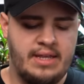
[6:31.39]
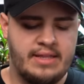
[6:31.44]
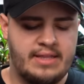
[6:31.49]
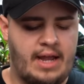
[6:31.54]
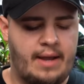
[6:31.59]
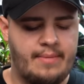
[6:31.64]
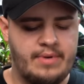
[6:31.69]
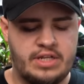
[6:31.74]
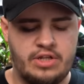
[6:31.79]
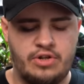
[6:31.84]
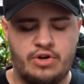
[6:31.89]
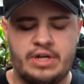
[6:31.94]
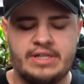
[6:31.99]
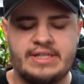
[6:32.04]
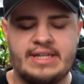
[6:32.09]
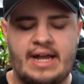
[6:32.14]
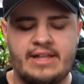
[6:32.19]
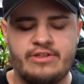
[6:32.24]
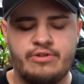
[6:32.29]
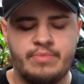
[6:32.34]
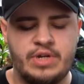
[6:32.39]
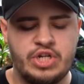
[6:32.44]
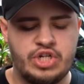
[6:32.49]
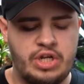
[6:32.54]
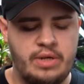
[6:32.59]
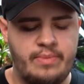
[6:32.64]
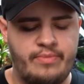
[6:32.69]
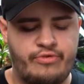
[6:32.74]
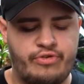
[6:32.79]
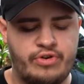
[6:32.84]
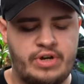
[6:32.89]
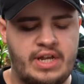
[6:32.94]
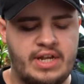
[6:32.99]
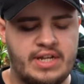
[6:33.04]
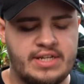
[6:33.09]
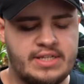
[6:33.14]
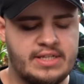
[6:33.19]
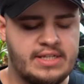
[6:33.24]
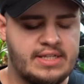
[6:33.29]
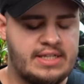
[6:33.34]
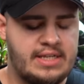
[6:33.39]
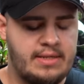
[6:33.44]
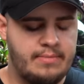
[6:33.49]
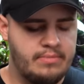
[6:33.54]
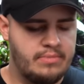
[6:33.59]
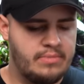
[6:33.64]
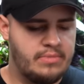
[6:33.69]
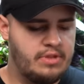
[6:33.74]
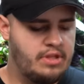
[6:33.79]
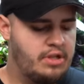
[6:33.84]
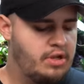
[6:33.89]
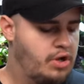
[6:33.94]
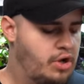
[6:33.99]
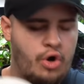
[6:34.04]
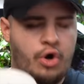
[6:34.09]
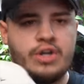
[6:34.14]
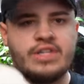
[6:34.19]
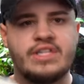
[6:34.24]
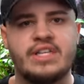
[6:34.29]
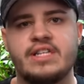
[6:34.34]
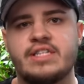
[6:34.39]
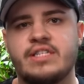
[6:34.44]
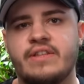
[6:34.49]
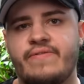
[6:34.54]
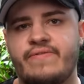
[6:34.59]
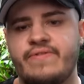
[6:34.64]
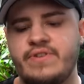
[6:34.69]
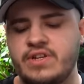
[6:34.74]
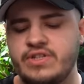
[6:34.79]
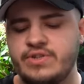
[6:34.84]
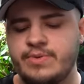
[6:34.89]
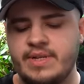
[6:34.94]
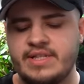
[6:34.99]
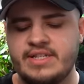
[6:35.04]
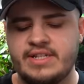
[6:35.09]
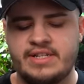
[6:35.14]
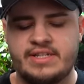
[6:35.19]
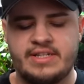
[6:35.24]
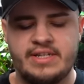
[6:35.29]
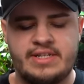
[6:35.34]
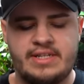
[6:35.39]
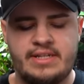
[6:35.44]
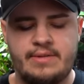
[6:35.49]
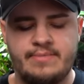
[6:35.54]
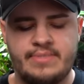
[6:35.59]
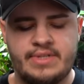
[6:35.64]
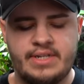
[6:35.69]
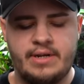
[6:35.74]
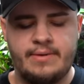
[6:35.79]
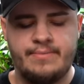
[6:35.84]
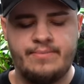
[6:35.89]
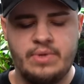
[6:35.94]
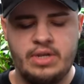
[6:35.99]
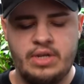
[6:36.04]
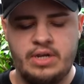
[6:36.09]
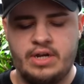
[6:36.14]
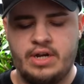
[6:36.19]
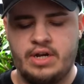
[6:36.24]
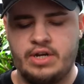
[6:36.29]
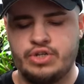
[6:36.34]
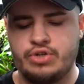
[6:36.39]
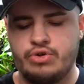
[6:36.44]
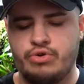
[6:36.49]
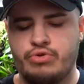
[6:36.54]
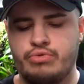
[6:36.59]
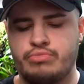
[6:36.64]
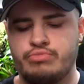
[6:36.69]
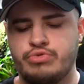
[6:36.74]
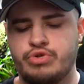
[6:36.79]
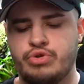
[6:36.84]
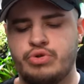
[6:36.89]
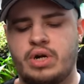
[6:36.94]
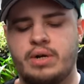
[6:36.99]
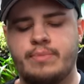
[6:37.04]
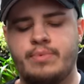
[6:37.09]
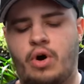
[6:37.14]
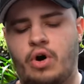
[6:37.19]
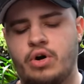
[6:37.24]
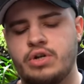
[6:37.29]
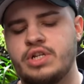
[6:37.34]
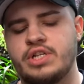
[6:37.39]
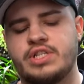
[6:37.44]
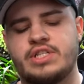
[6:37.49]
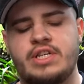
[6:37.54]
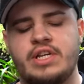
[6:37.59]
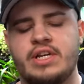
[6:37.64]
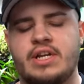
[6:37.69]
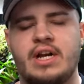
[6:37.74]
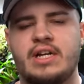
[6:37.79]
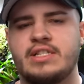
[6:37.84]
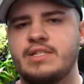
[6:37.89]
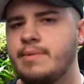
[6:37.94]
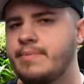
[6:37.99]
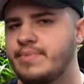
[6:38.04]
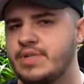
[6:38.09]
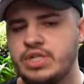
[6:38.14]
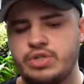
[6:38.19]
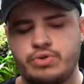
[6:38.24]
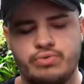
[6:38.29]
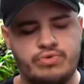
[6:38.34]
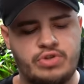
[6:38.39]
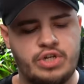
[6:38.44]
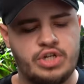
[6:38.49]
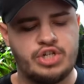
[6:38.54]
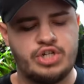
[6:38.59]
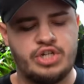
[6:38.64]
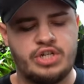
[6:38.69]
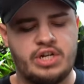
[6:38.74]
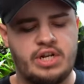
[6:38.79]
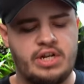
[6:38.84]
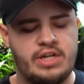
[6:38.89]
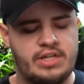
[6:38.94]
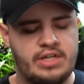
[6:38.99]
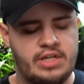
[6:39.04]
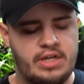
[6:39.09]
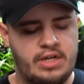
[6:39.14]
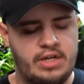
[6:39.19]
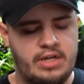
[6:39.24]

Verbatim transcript: Da habe ich dann noch ein Datum geschrieben von 1.7. Heute ist der 24.7. Also so lange braucht das circa, ist immer ein bisschen unterschiedlich.